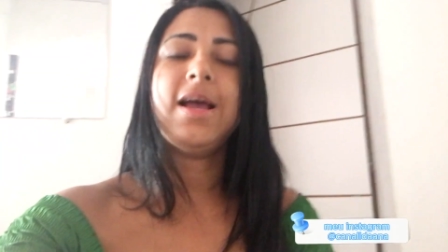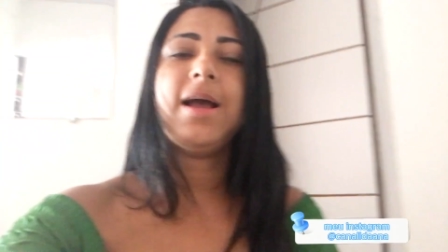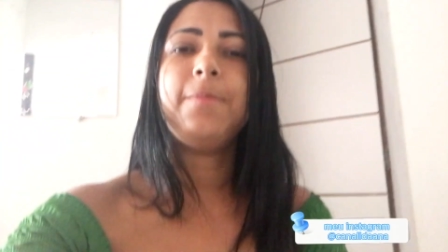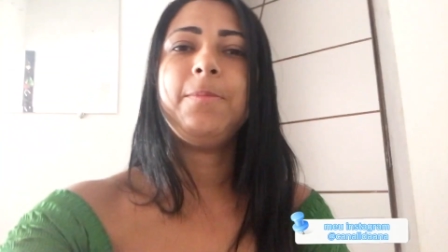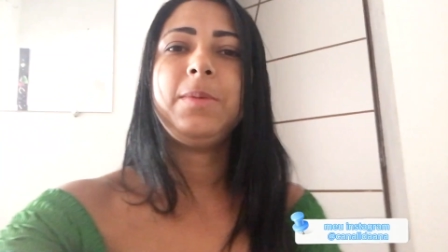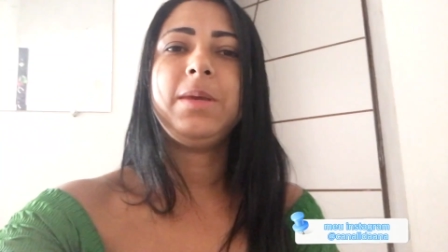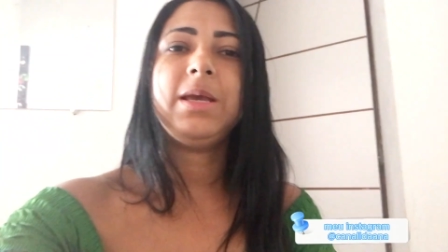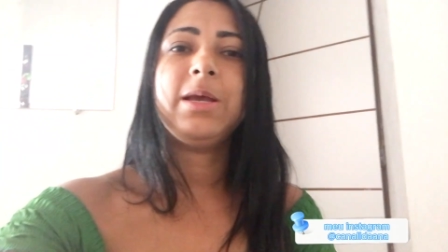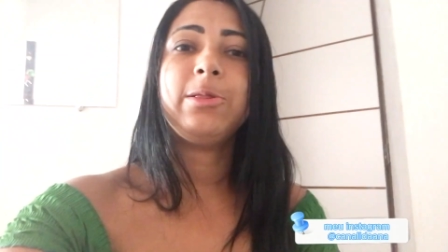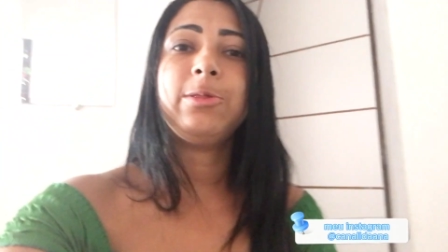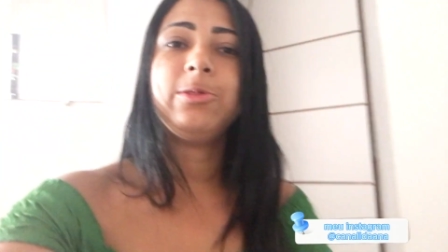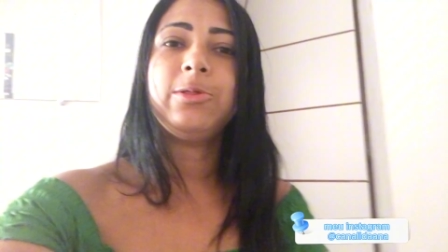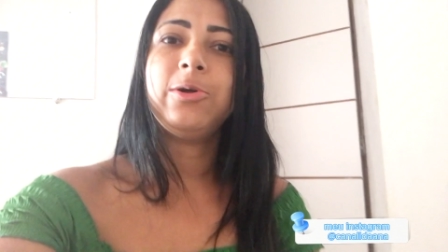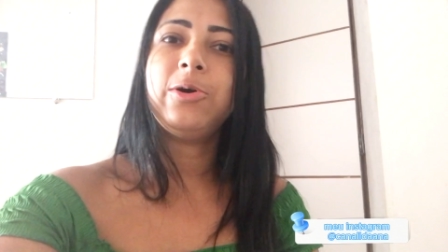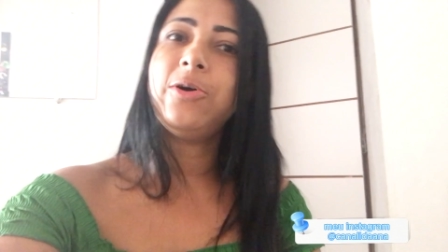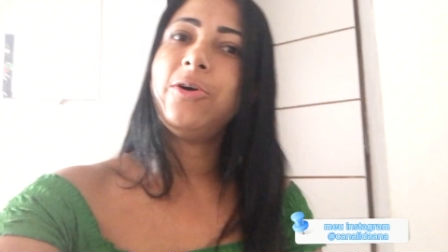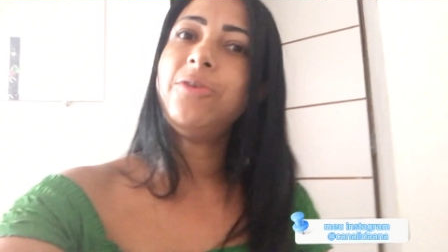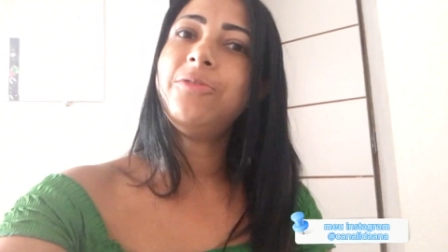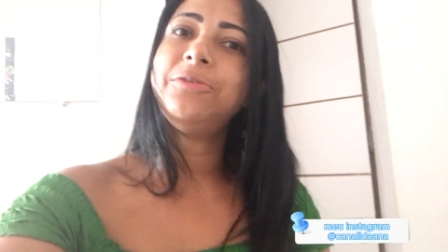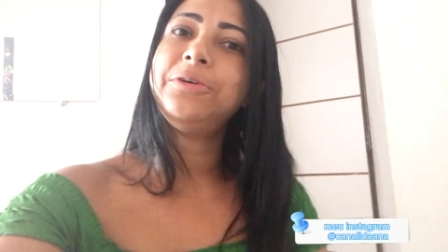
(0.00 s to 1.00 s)
a minha
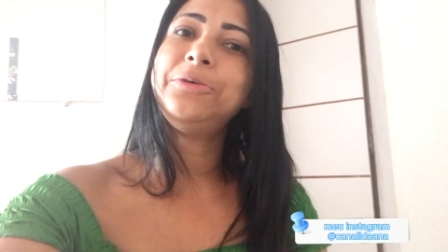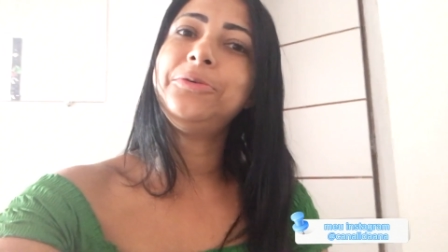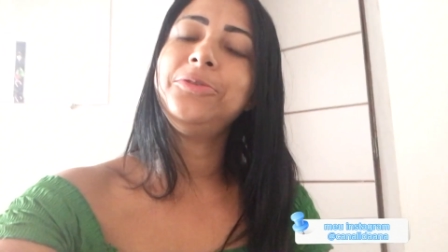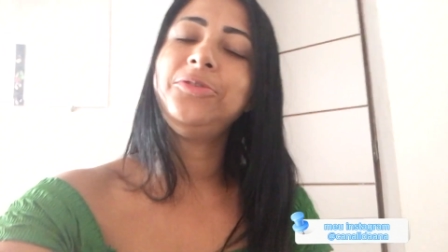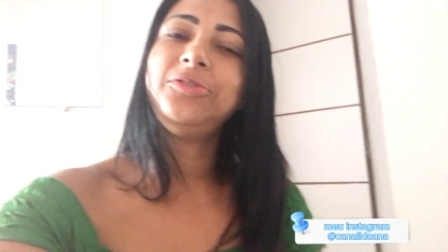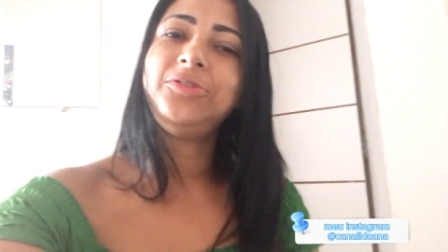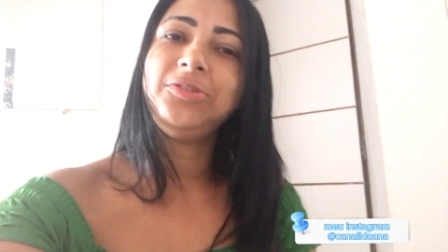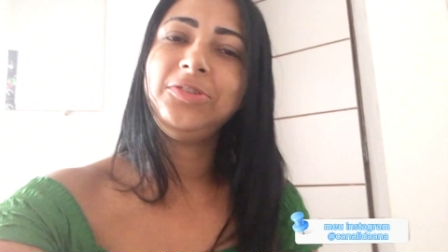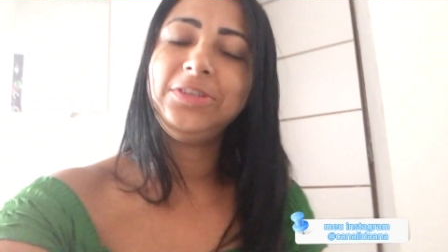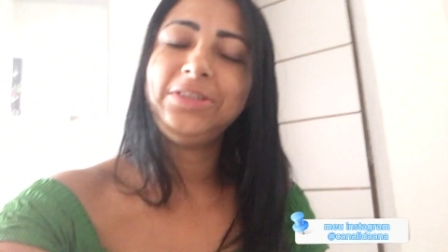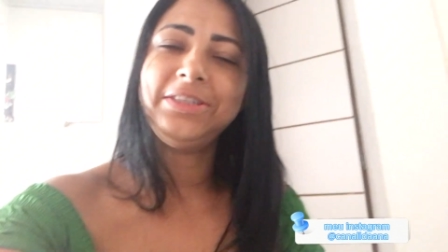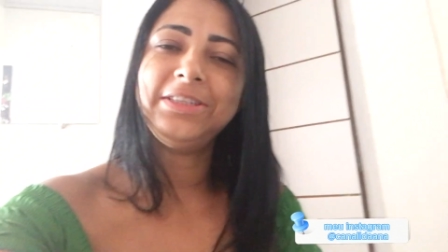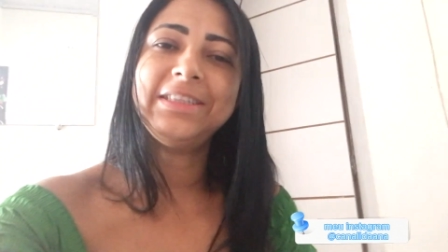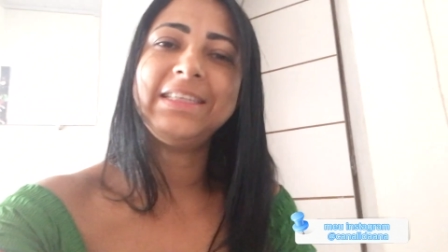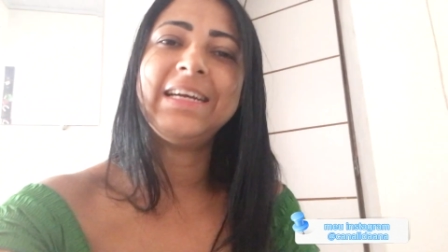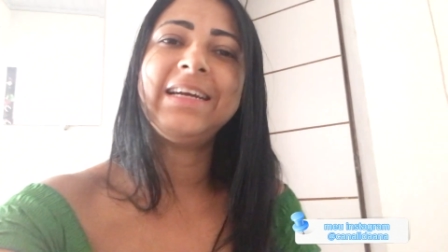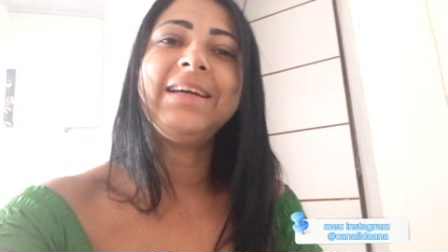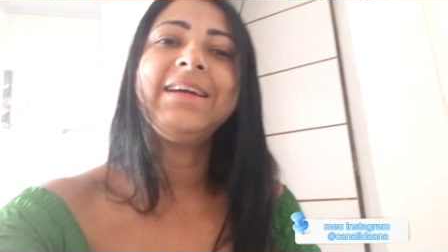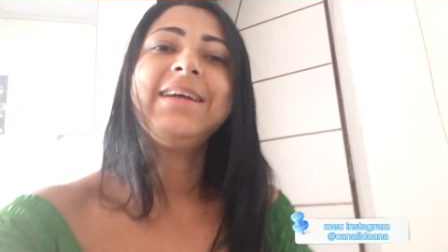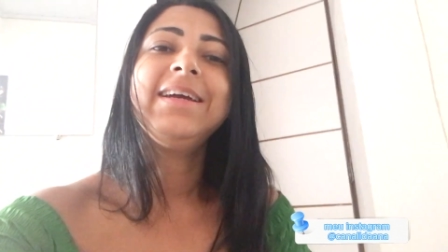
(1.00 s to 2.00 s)
nova
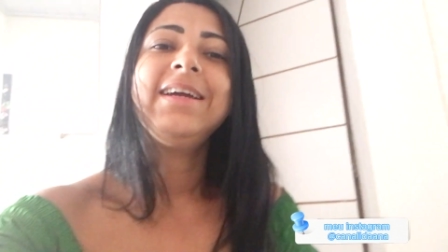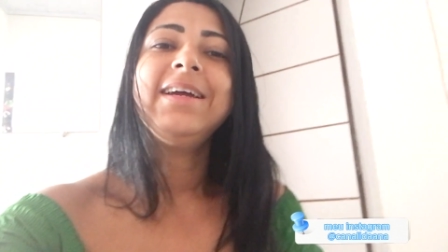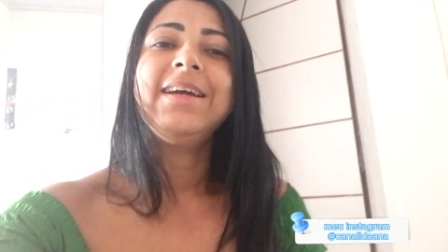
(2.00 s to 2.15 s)
rotina.